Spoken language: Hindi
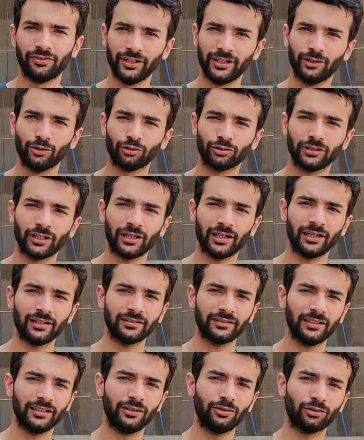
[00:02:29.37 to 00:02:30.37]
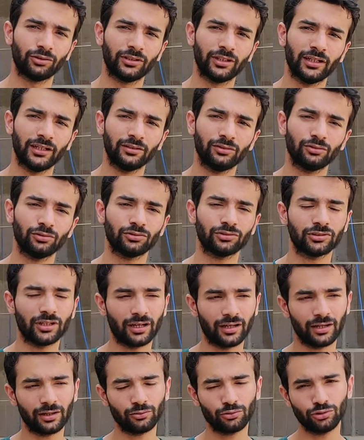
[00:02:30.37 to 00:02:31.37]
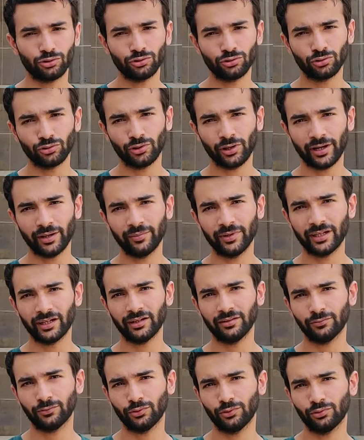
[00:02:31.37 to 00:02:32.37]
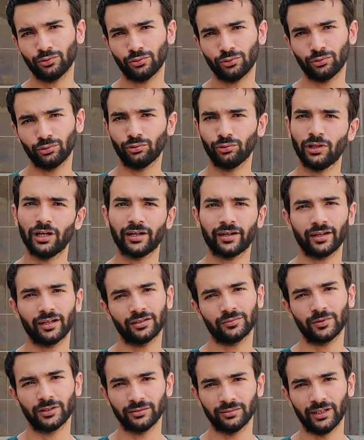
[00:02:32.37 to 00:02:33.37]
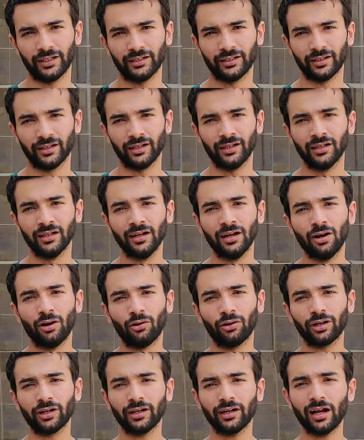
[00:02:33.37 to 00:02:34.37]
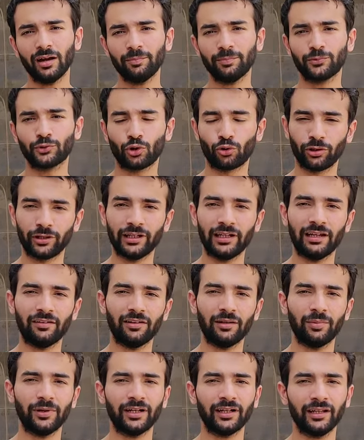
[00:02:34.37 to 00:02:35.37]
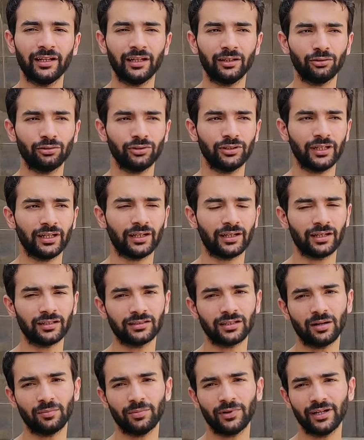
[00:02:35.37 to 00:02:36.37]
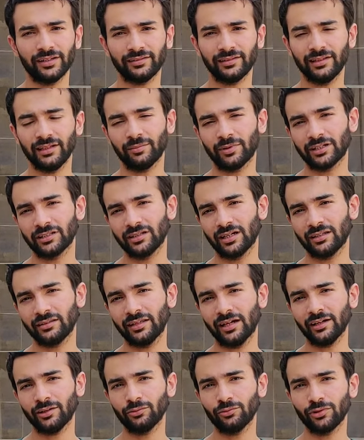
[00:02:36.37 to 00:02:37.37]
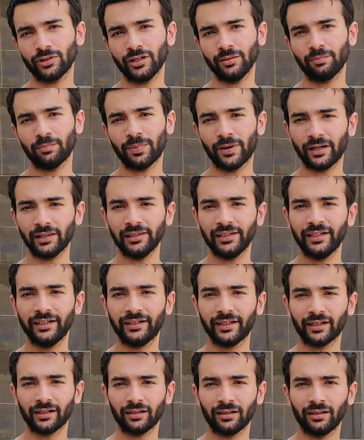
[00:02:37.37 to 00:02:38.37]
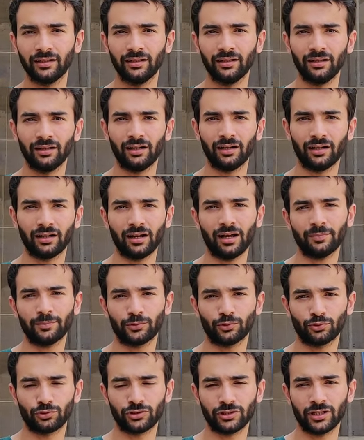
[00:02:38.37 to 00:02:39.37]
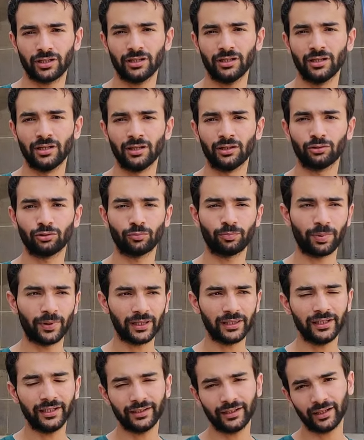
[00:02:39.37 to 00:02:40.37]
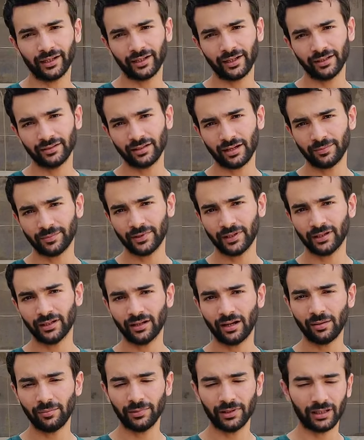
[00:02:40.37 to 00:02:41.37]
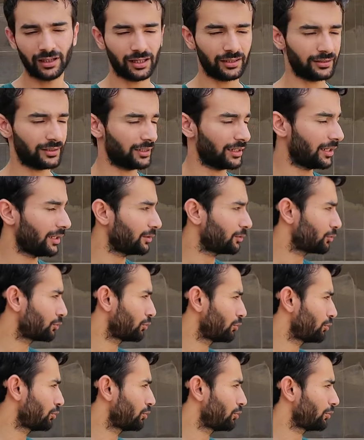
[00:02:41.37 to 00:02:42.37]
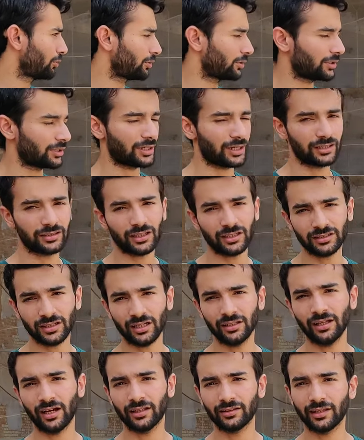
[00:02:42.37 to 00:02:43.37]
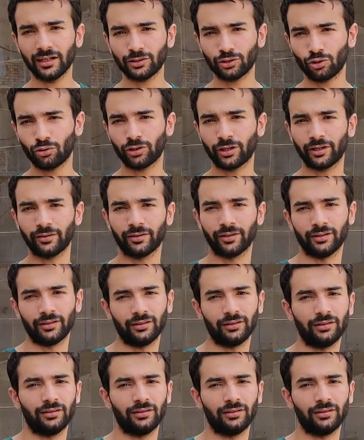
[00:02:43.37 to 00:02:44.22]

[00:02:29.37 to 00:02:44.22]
फीड होता है सीड होता है तो सारा कुछ जो है मेरा वो दो लाख के आसपास बैठा है और अगर आप छोटे लेवल पर करेंगे तो ये खर्च आपका इसलिए बढ़ जाता है क्योंकि पर लीटर अगर आप सोचें तो पर लीटर के हिसाब से अगर आप लगाते हैं तो खर्चा ज़्यादा आता है छोटे